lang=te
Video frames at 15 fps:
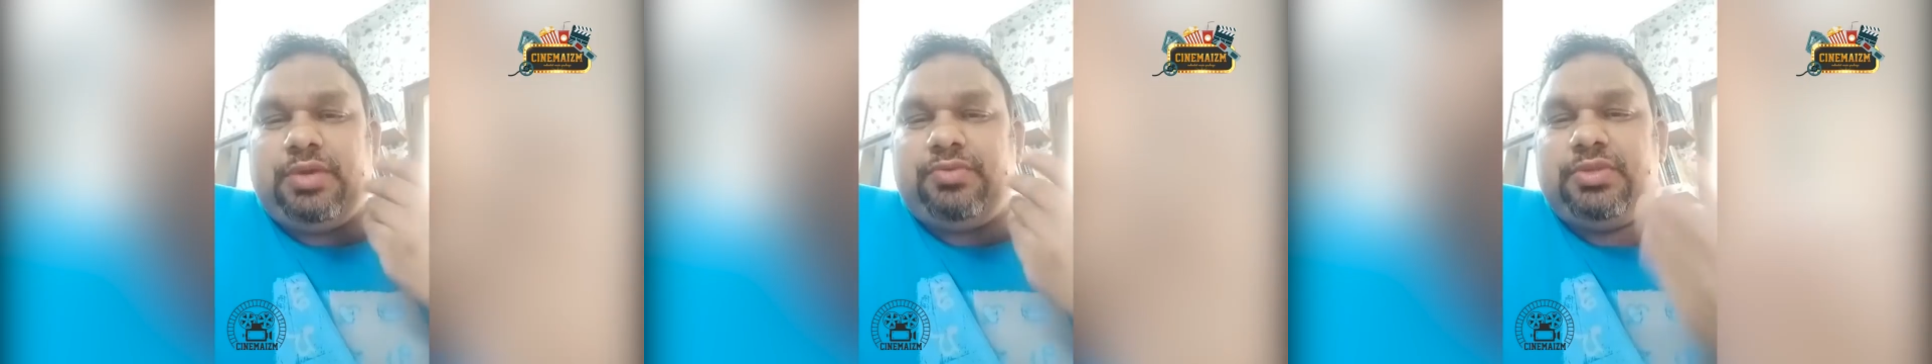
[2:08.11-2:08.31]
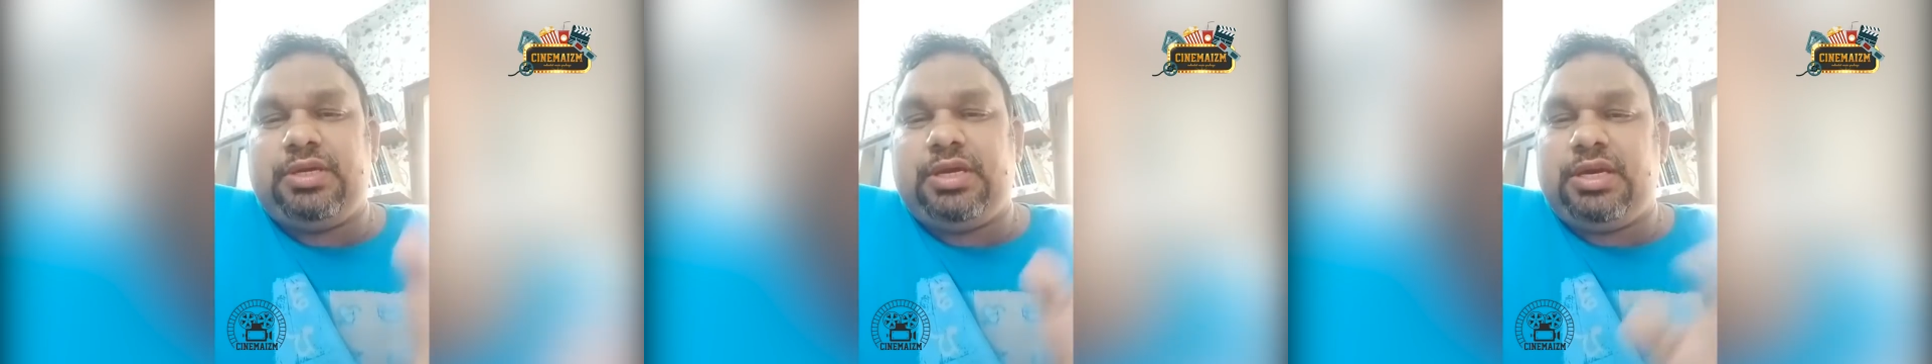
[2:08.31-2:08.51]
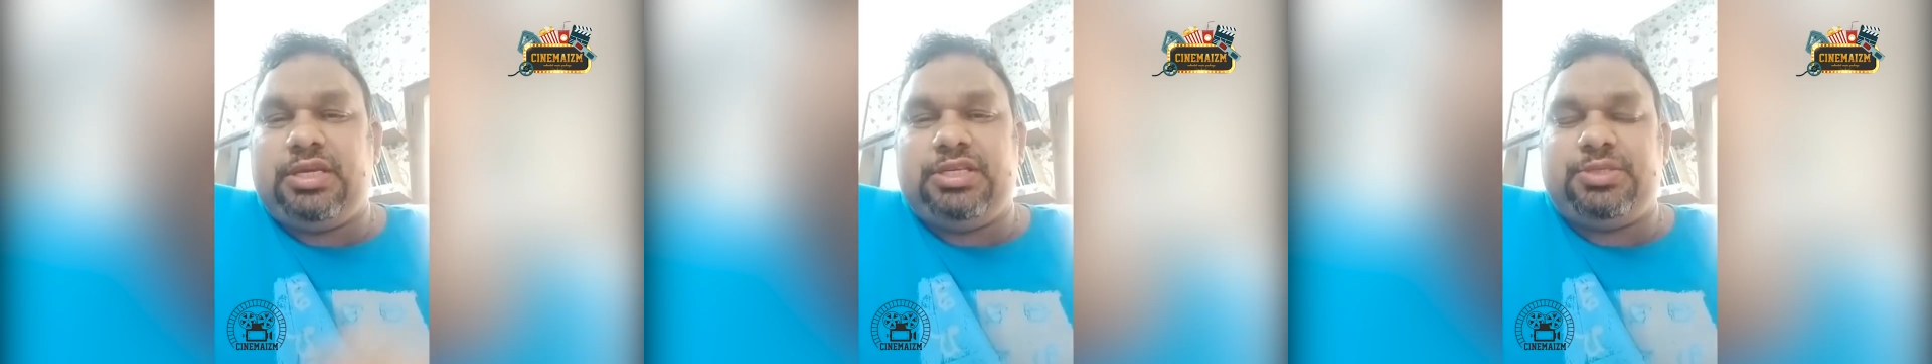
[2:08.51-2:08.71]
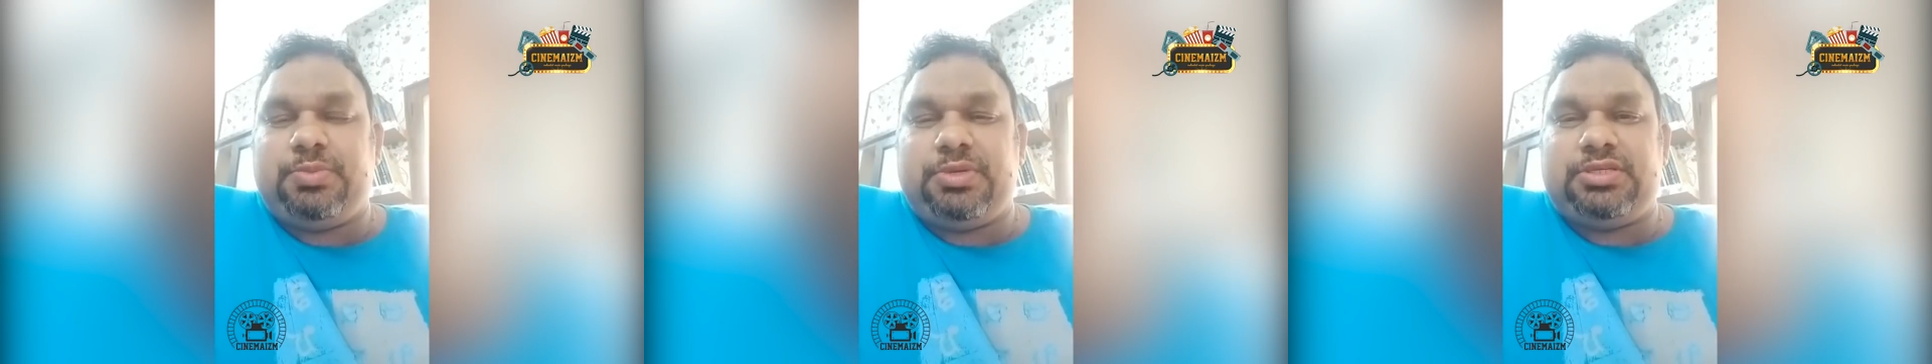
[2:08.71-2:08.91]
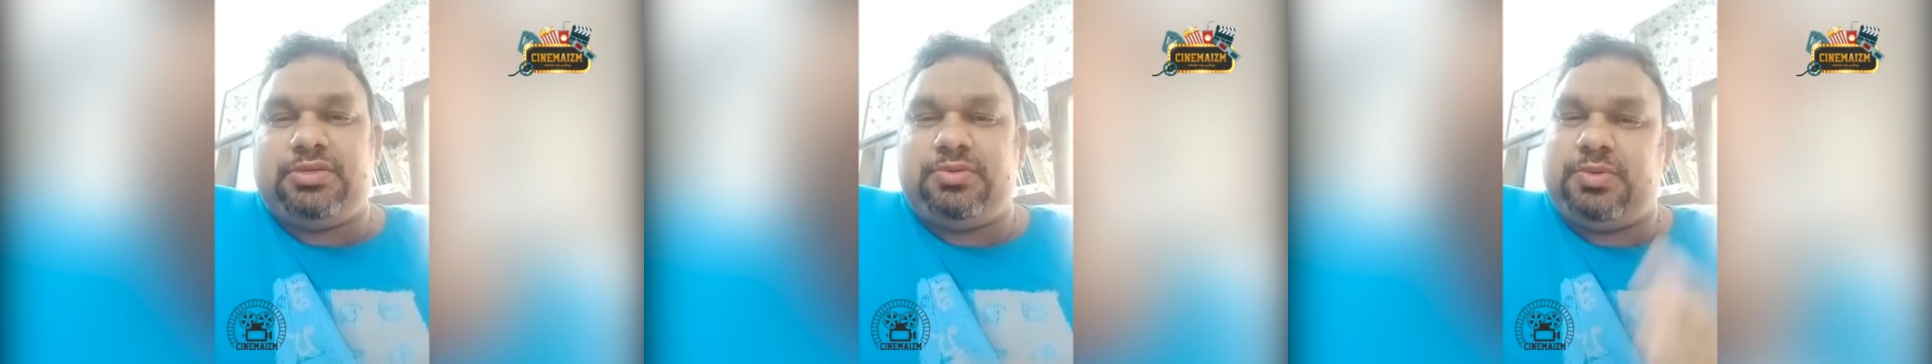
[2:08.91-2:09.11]
ఏ విధంగా
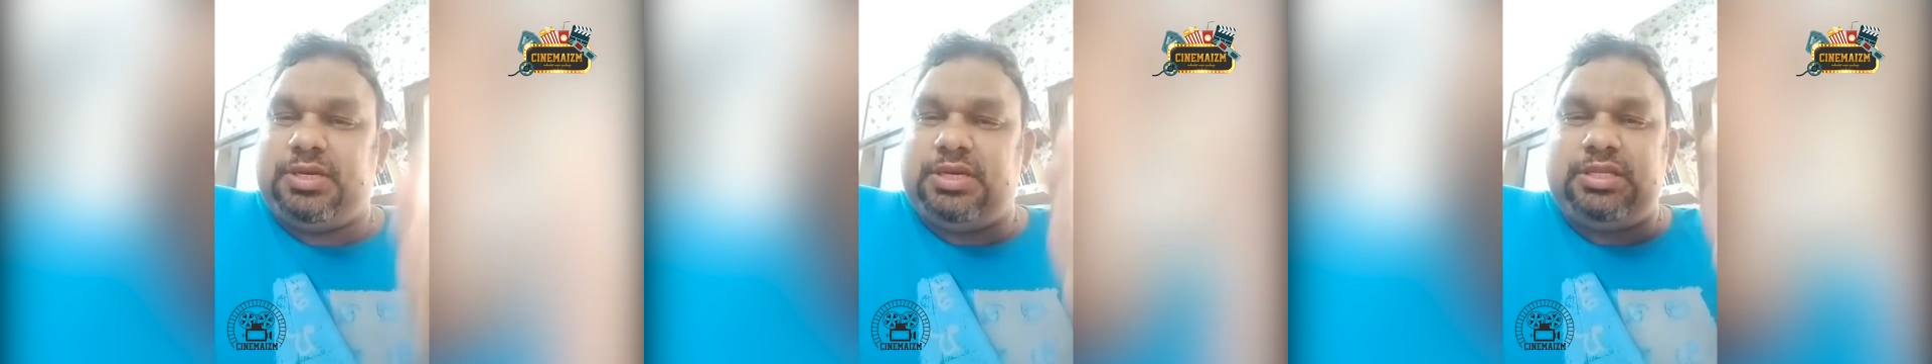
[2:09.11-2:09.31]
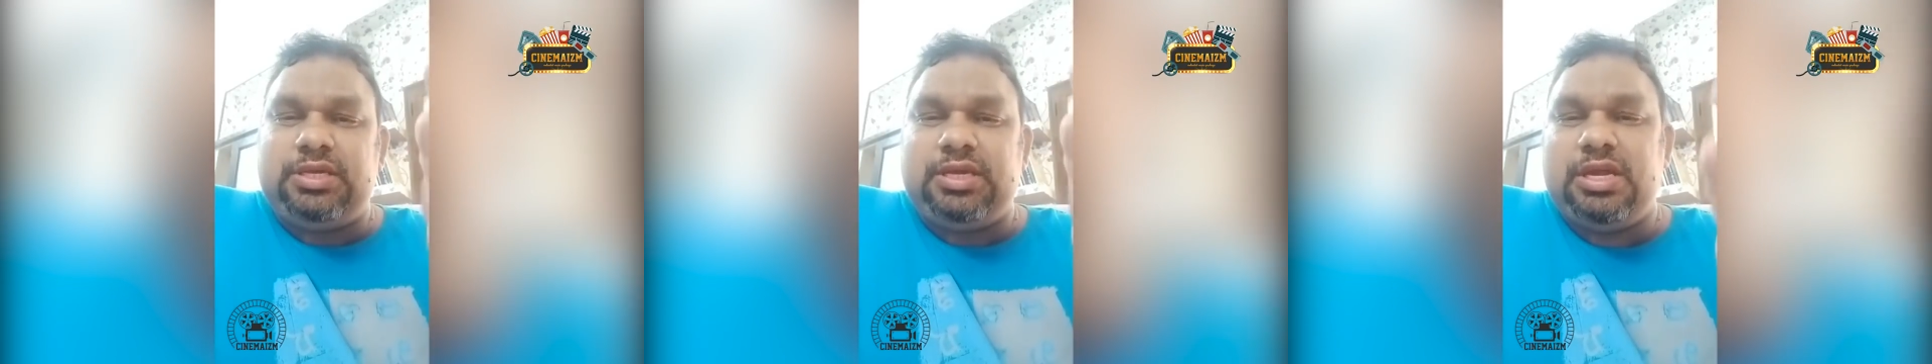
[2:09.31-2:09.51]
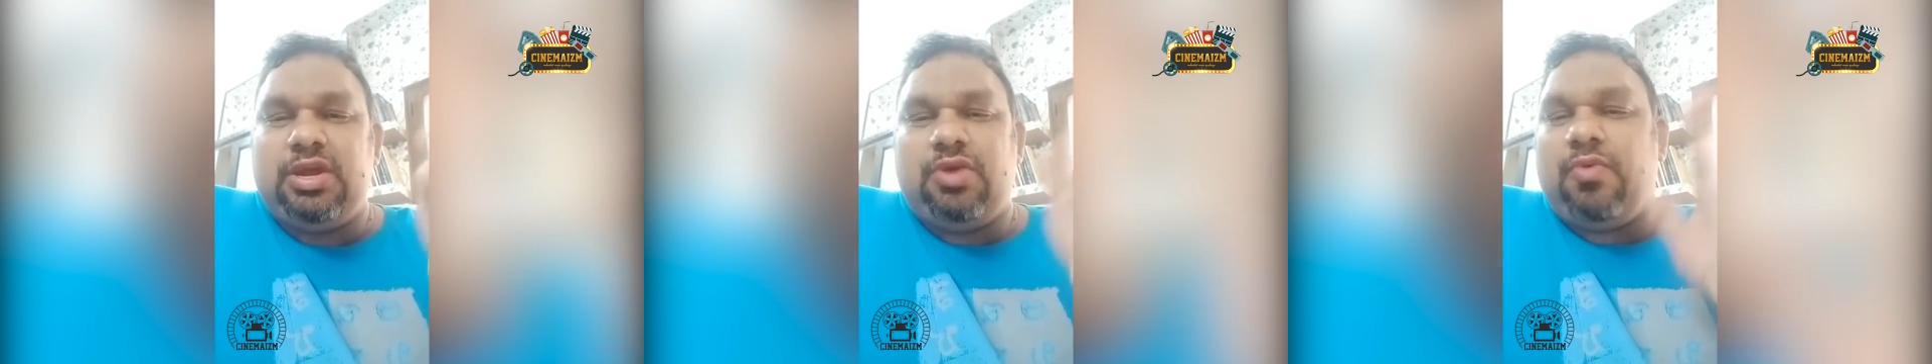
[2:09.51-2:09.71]
కించపరచడం అనేది